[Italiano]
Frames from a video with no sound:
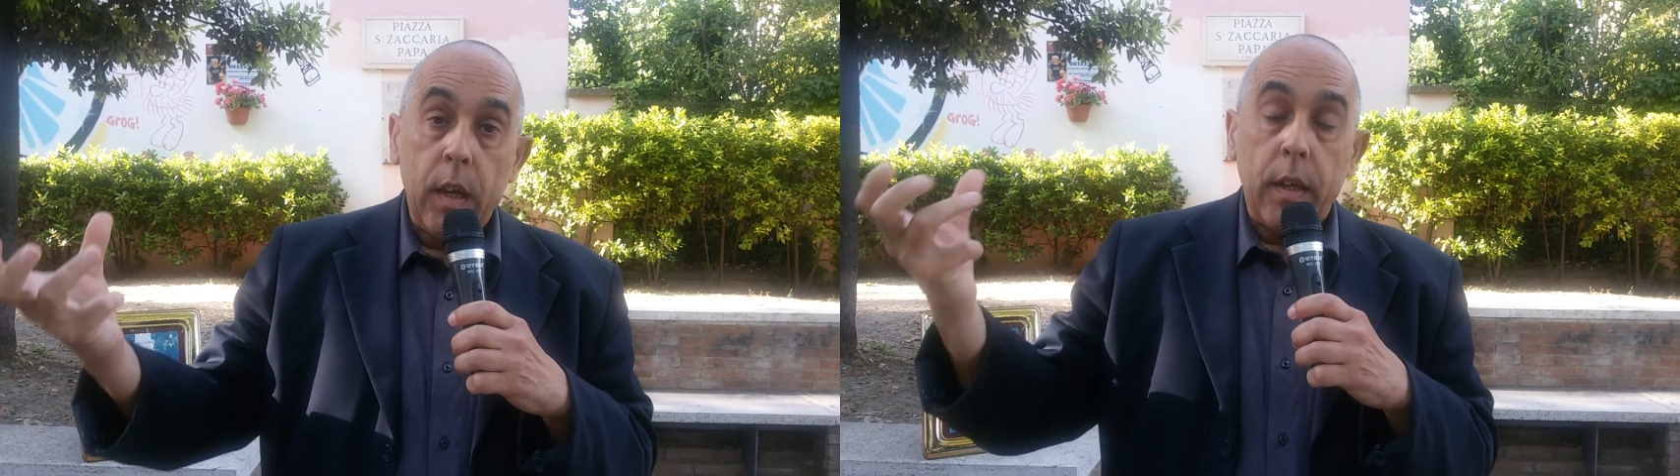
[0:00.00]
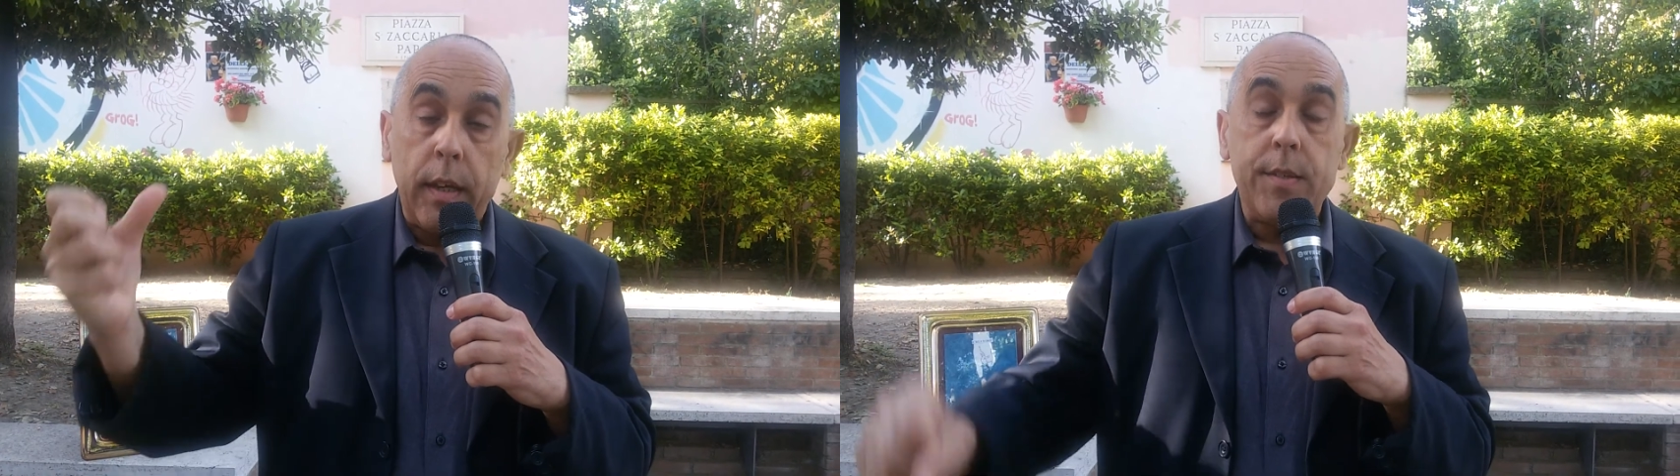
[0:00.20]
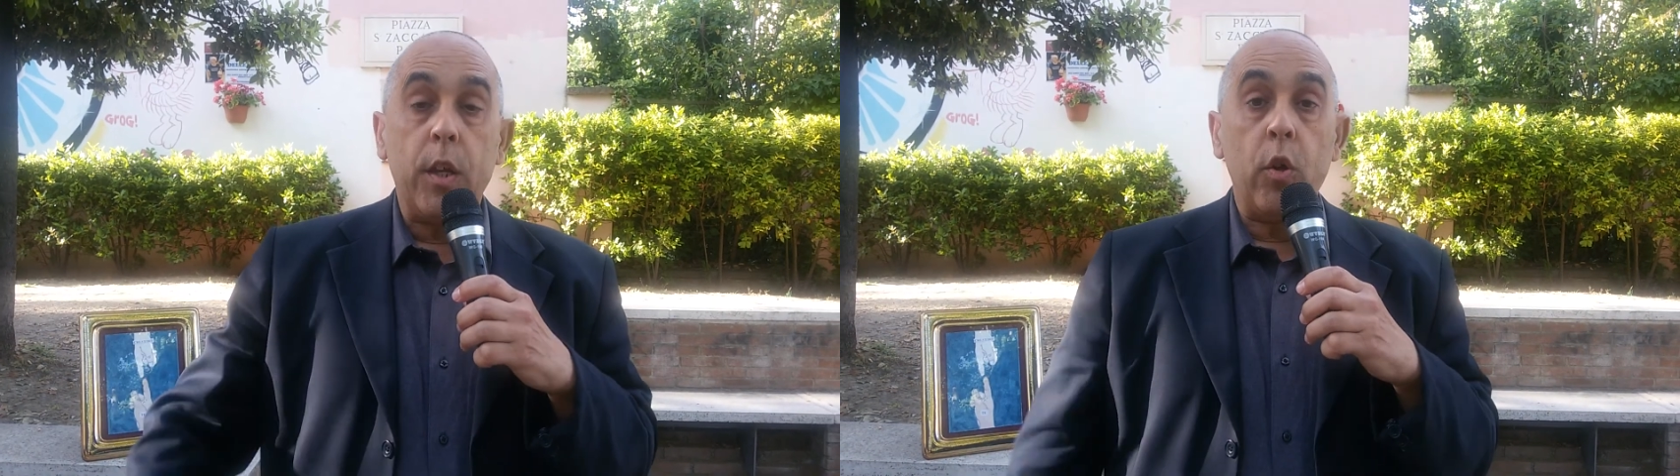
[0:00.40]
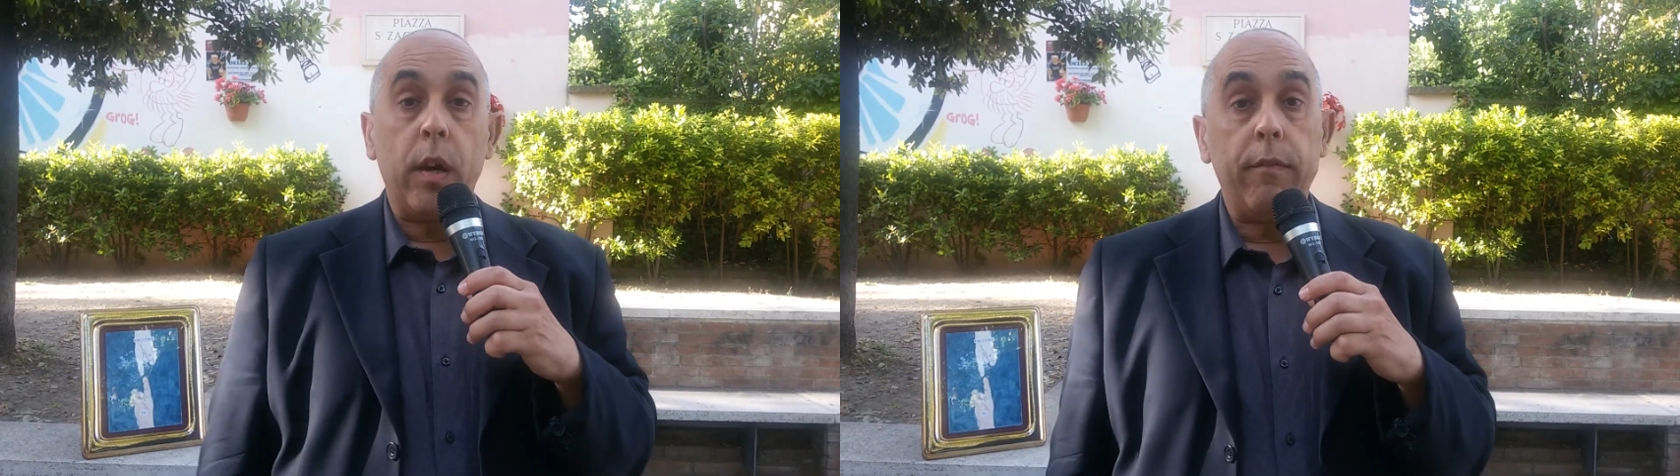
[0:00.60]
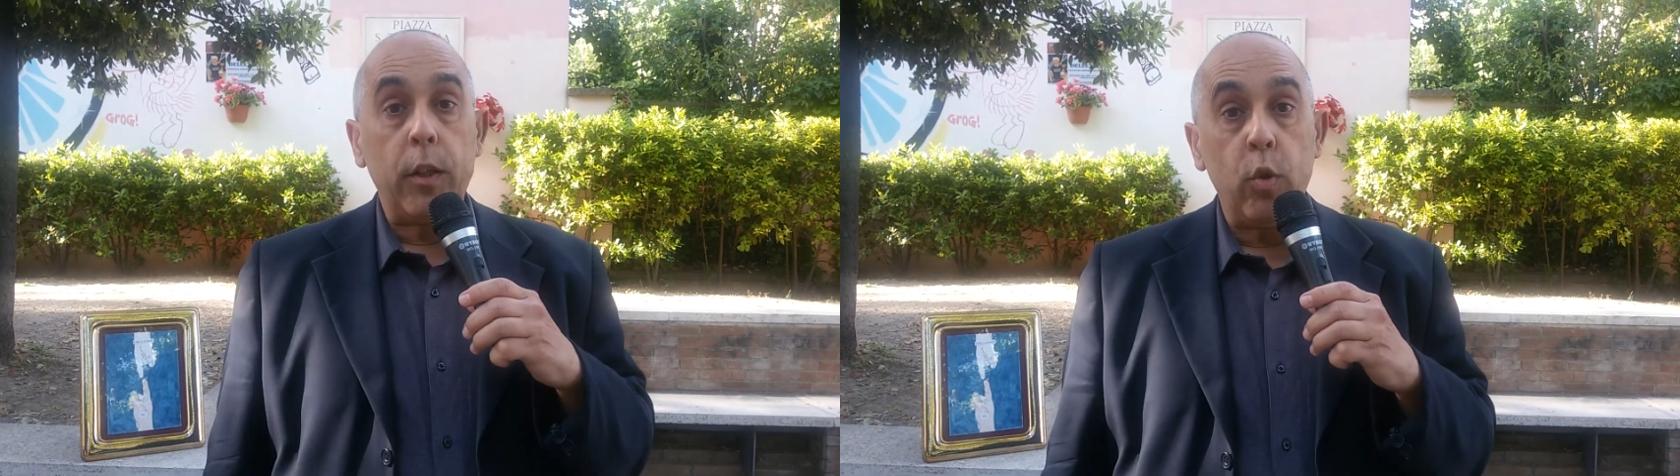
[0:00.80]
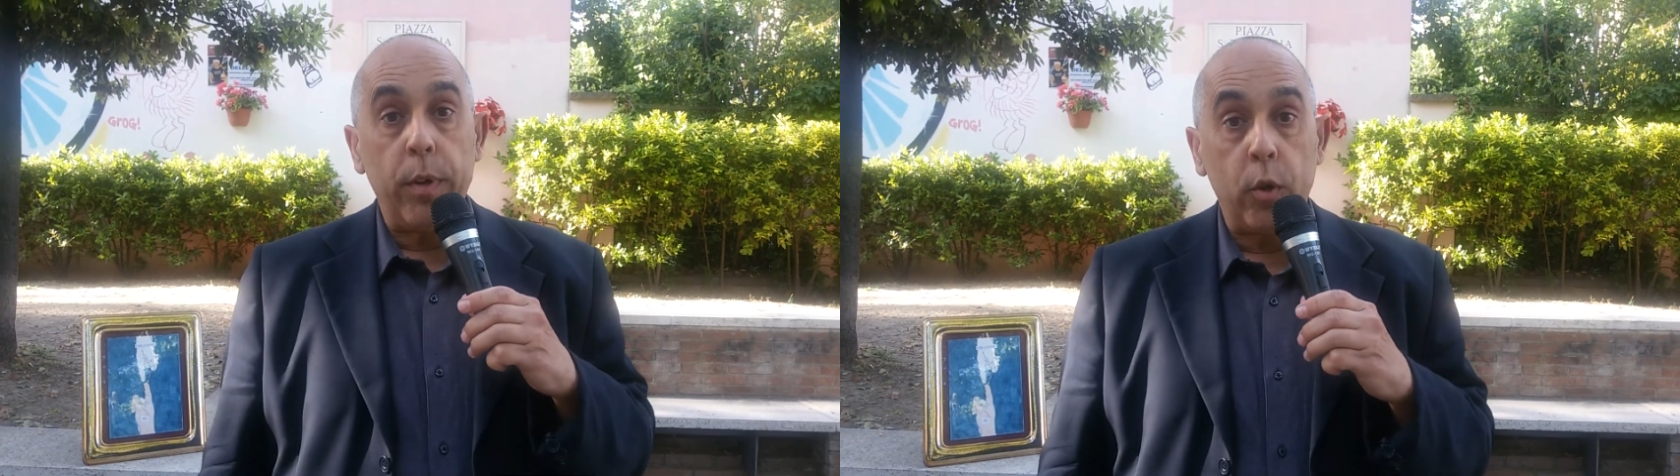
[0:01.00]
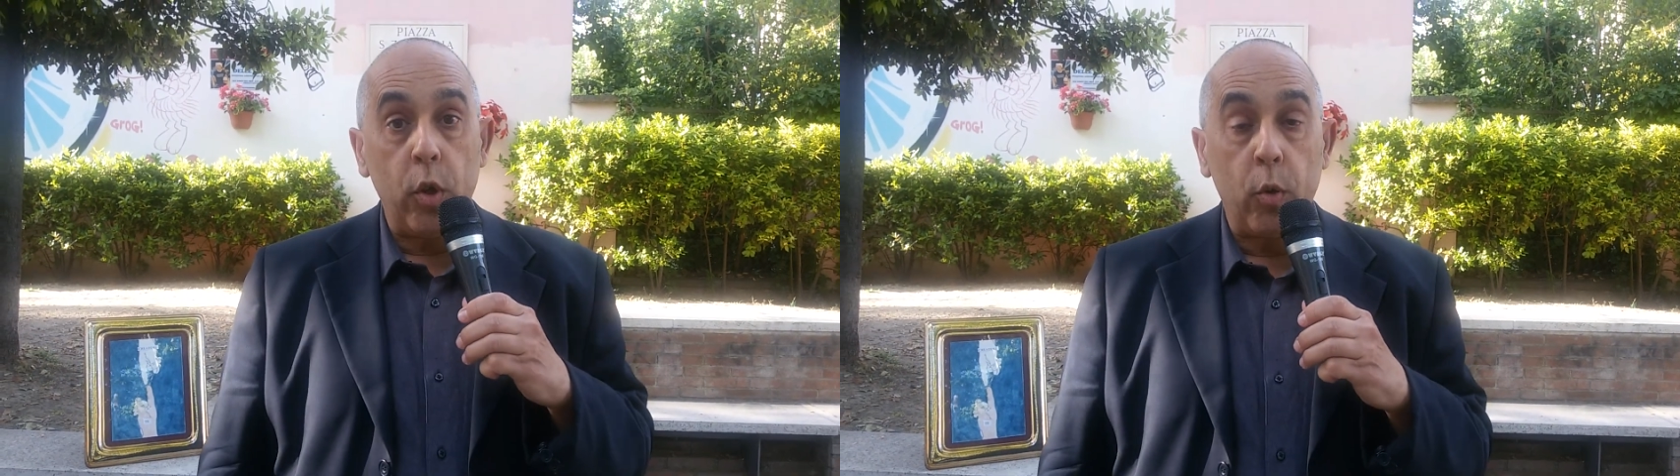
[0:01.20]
che il Signore ha fatto per noi.